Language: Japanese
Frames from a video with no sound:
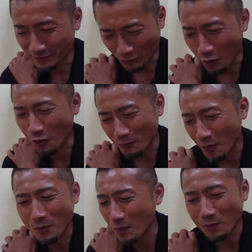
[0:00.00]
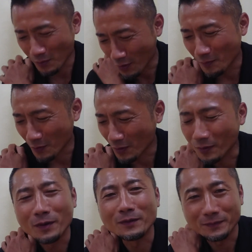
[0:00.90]
もうもうもうもう
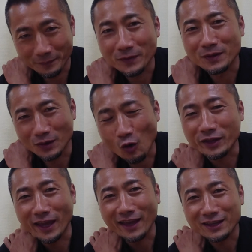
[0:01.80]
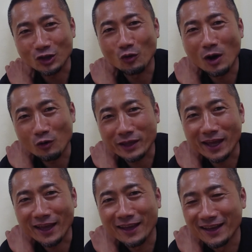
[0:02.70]
もう OK 今日は OK